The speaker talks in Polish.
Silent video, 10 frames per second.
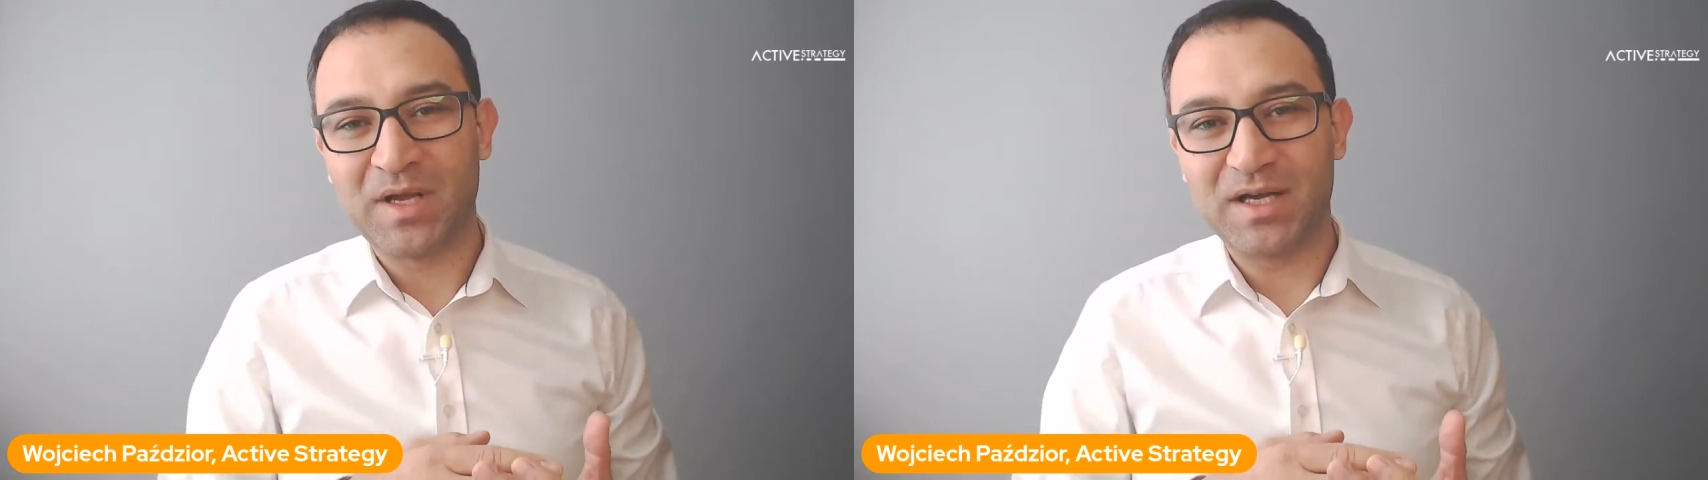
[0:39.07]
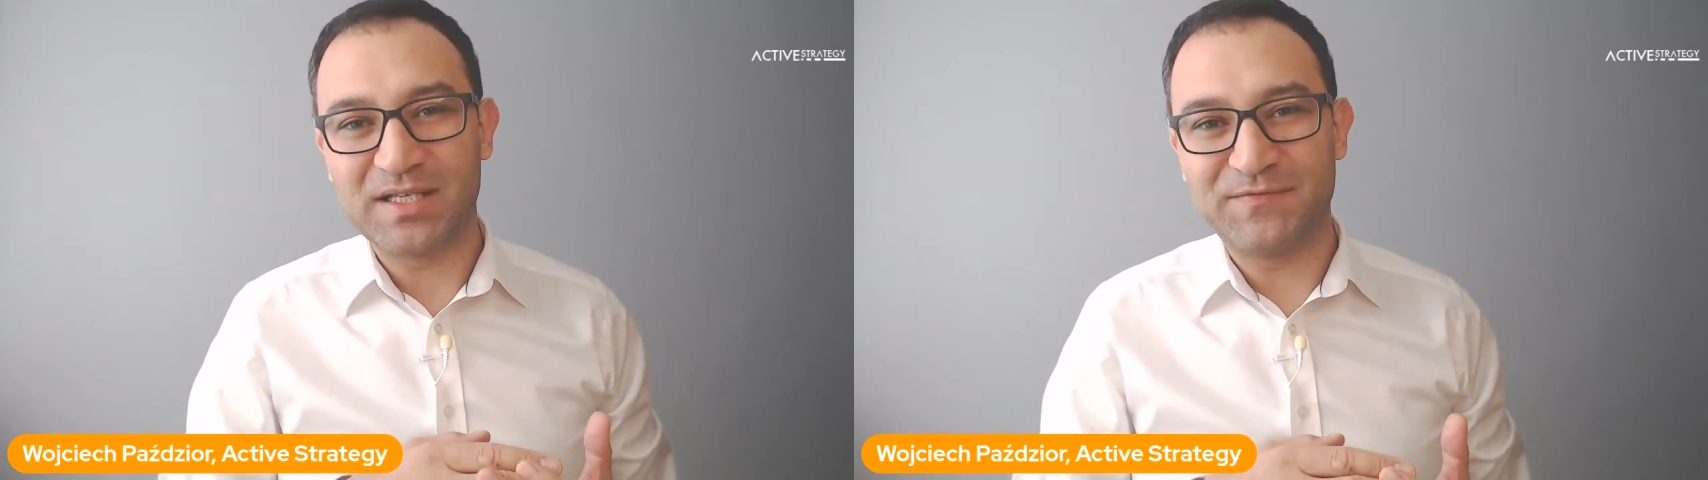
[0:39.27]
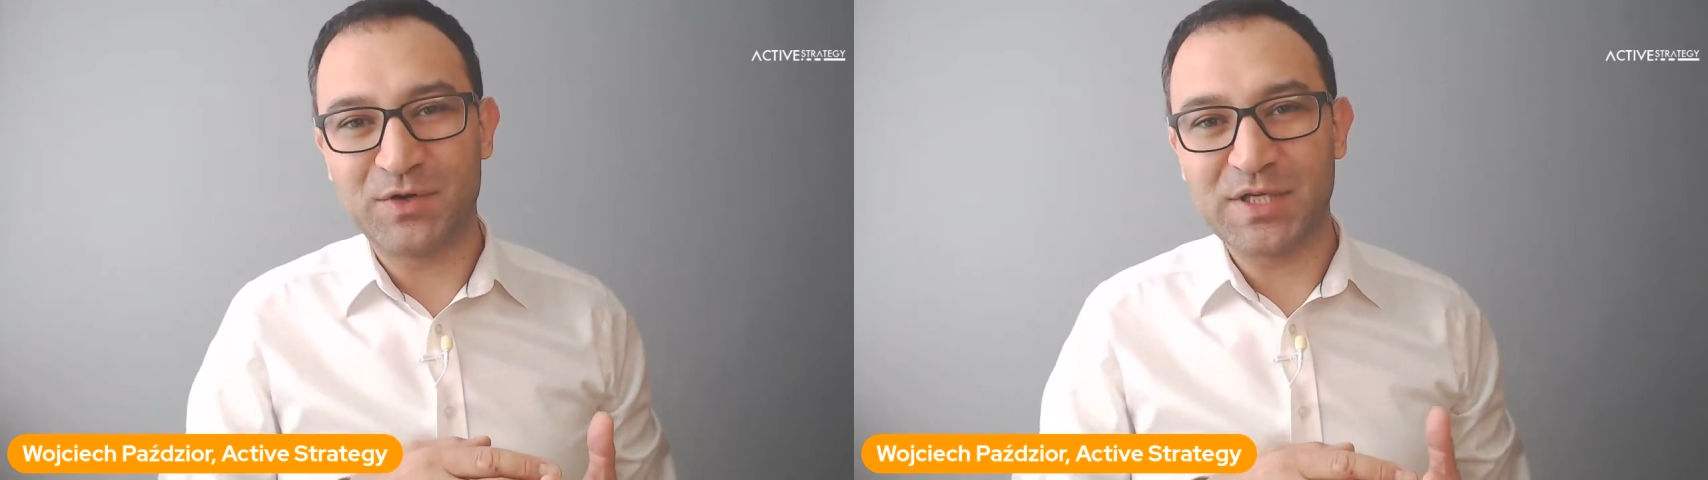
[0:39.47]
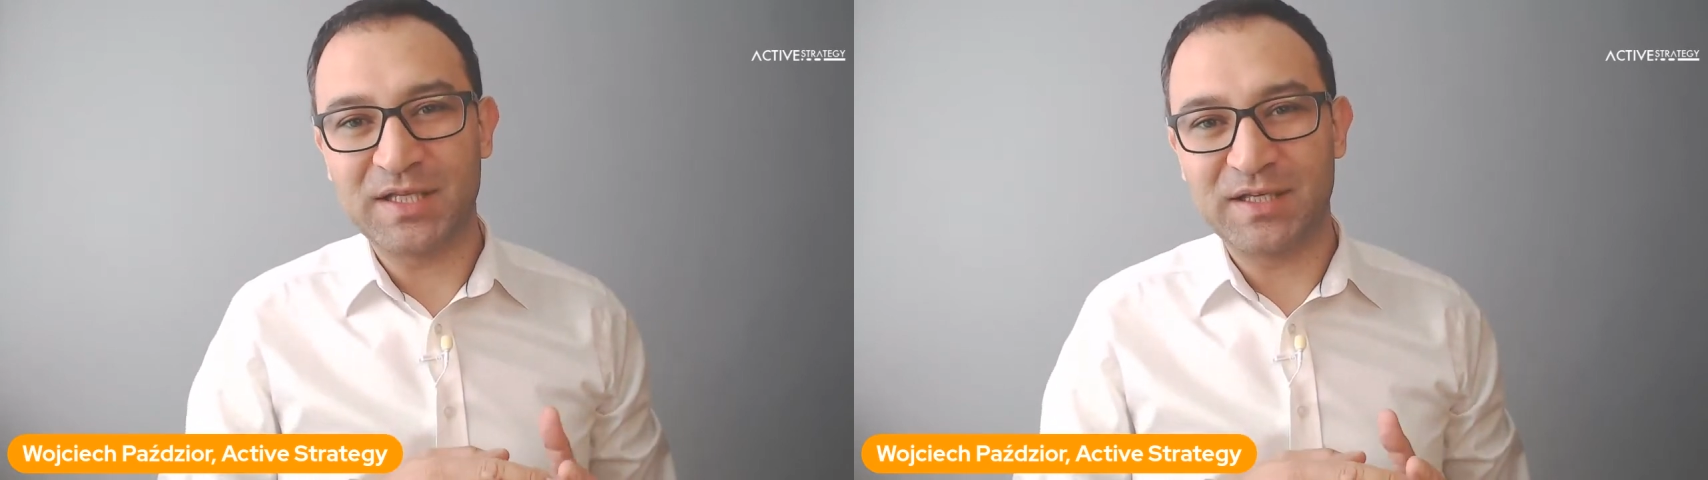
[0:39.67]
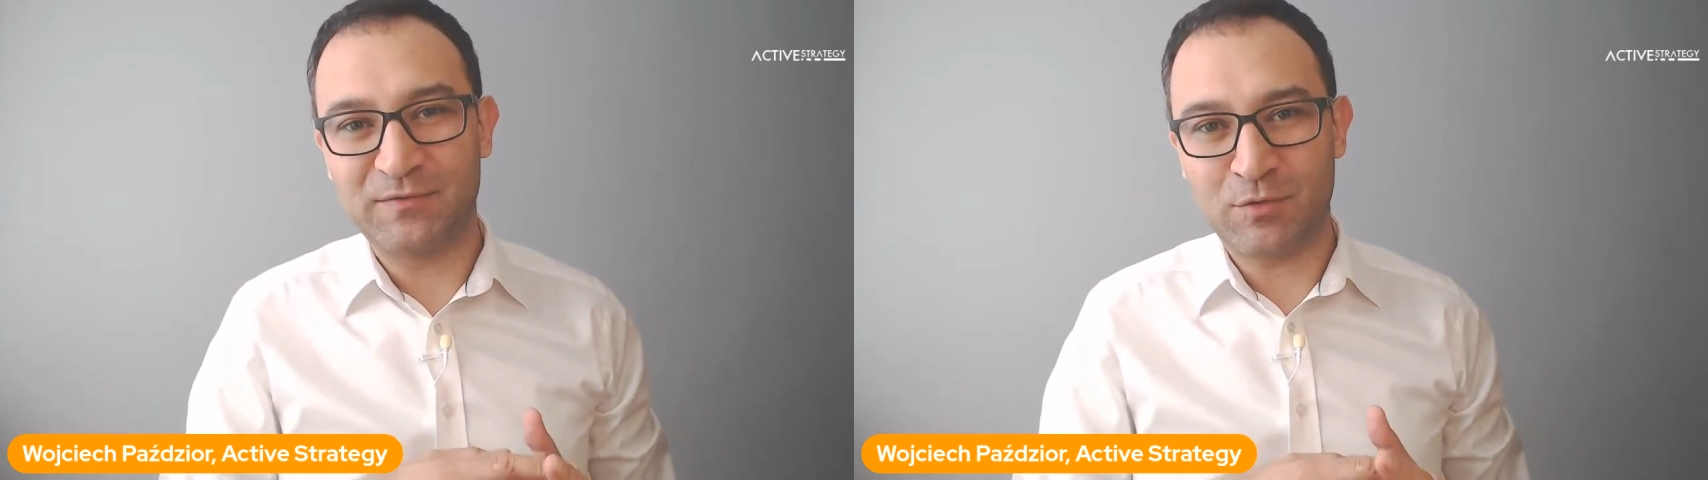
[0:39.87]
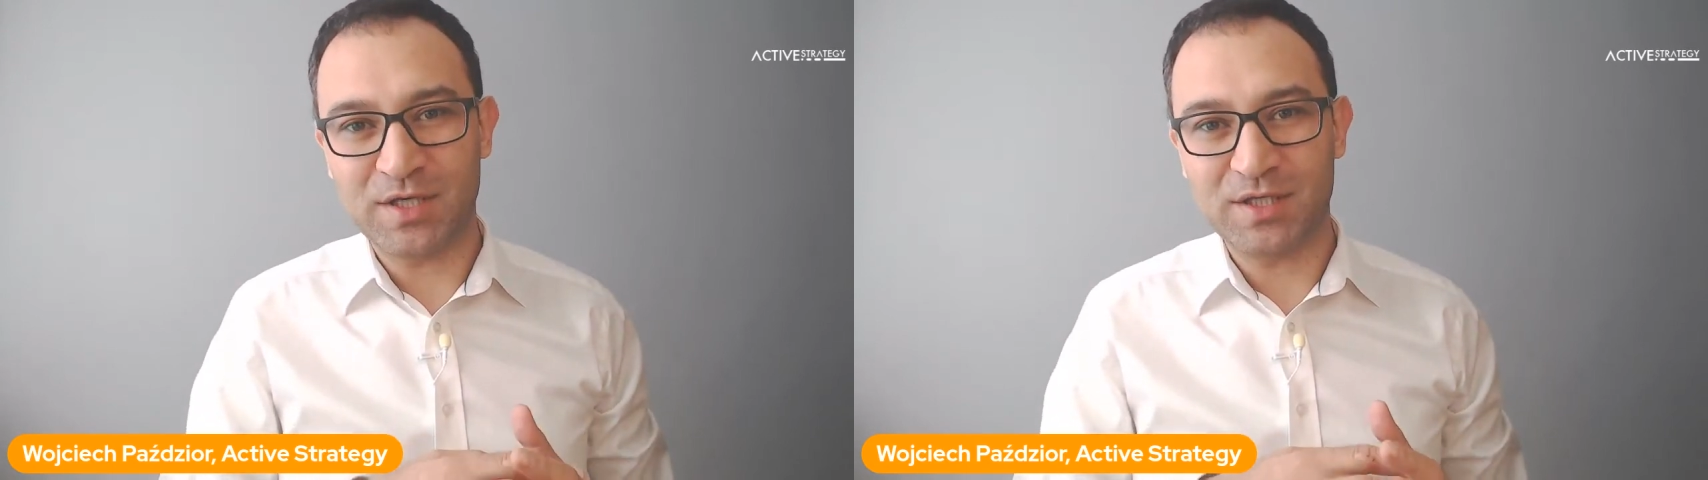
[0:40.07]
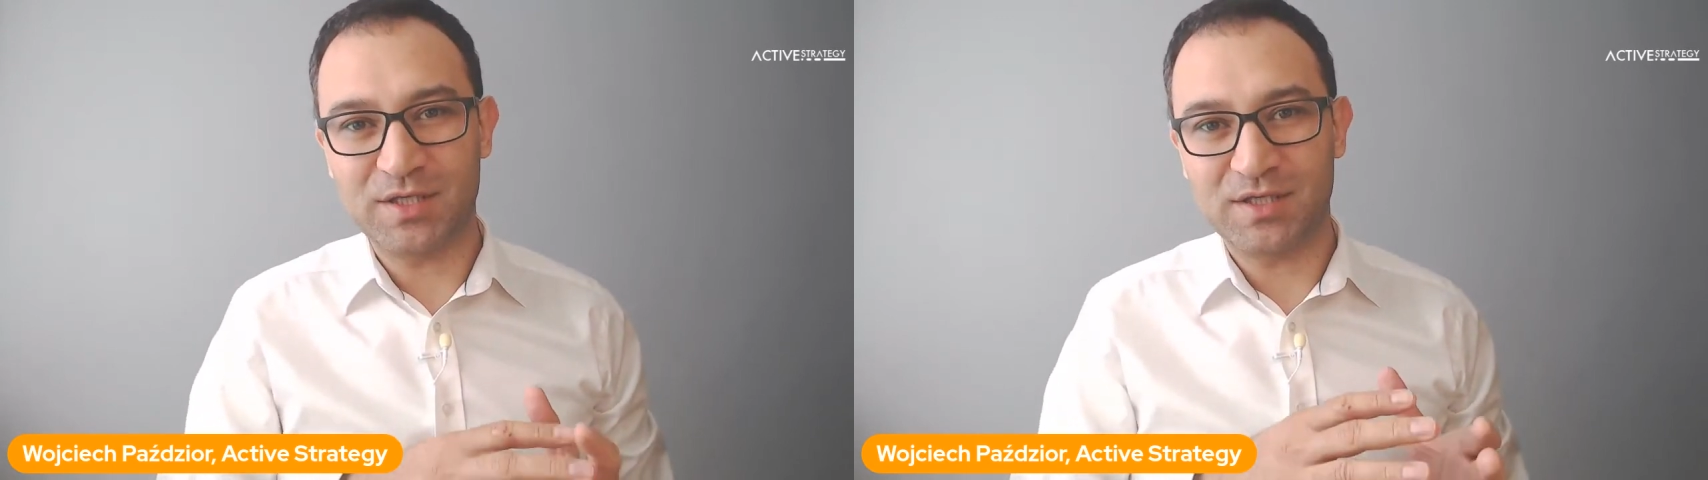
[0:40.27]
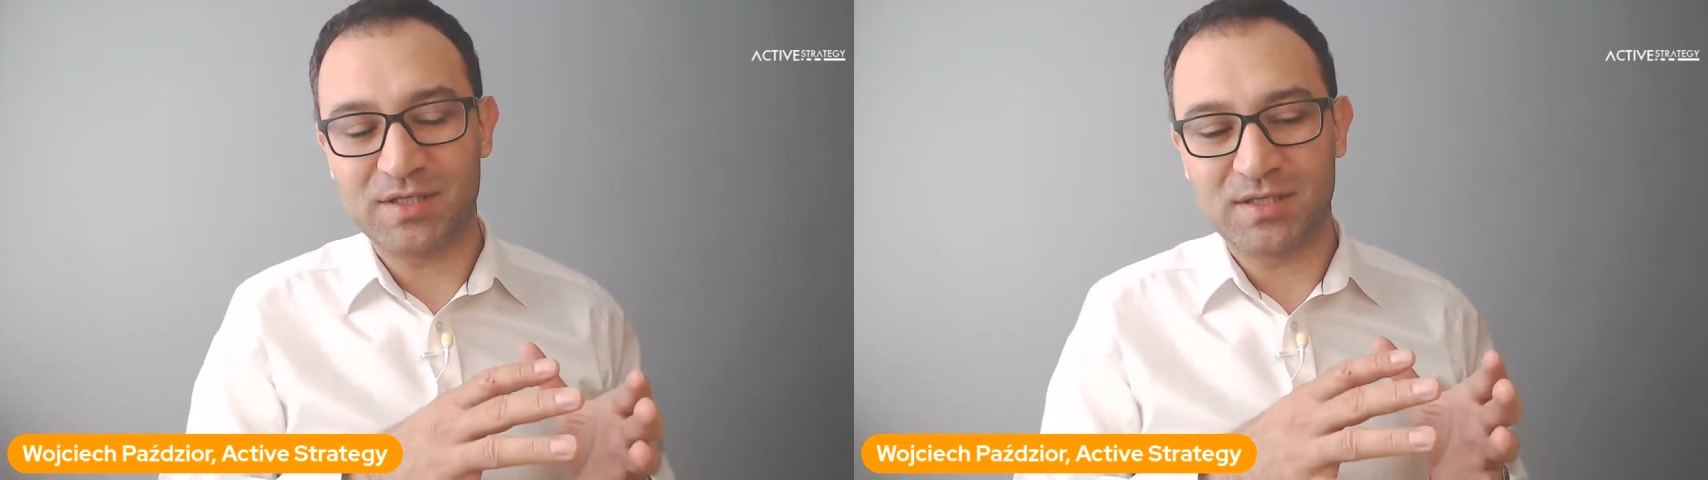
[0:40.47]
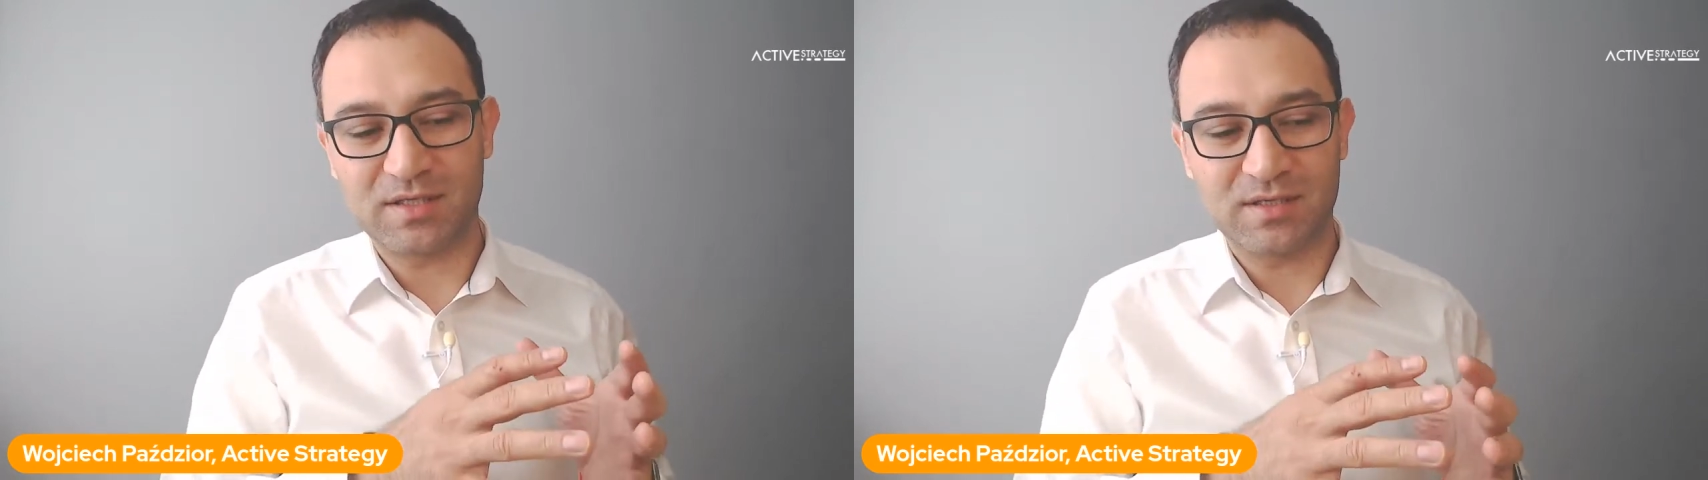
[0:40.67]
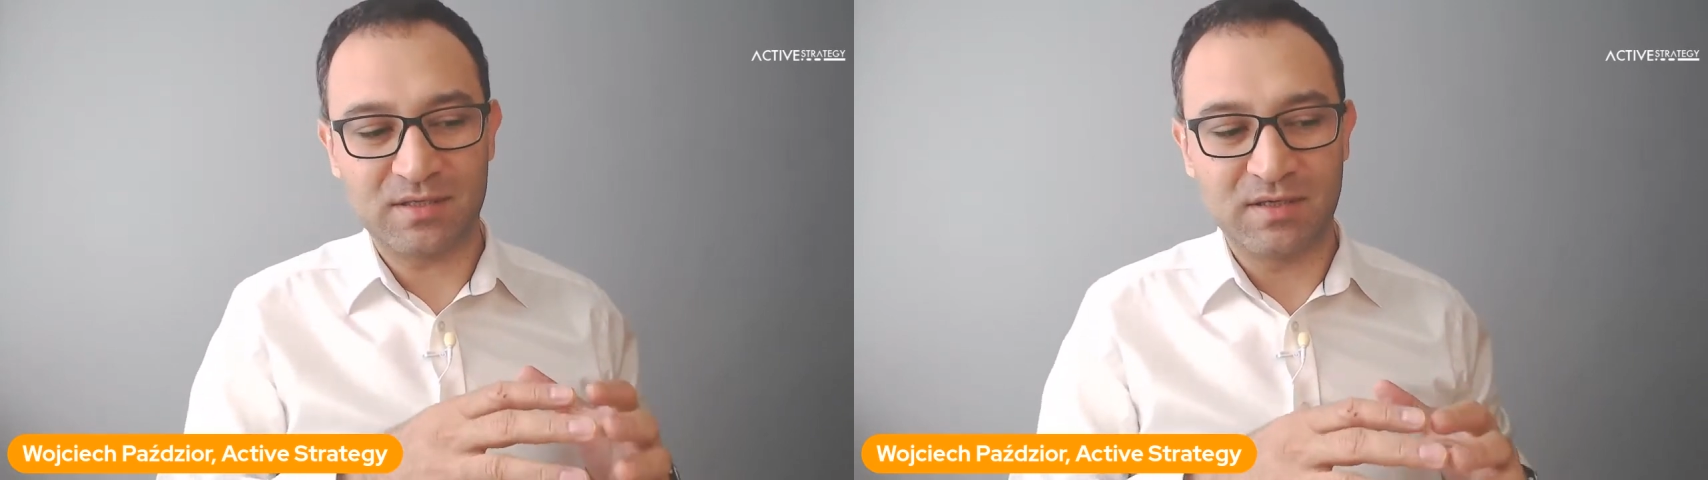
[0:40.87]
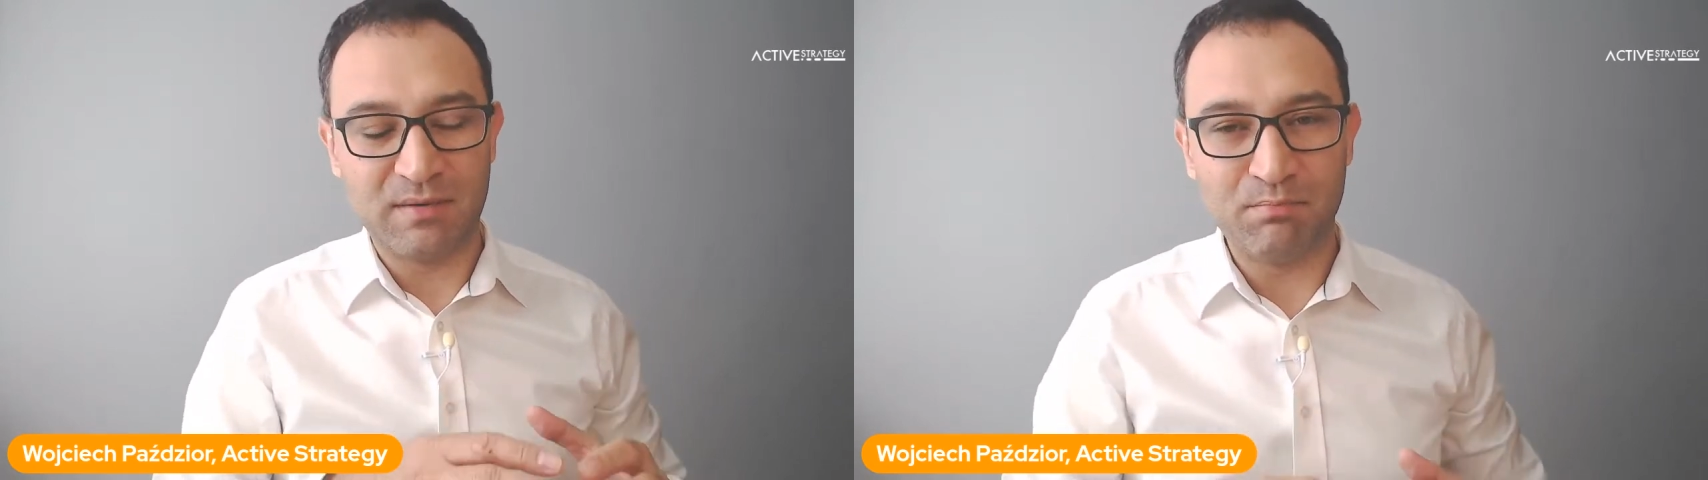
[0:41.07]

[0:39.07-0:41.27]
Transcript: e, związanych właśnie z e,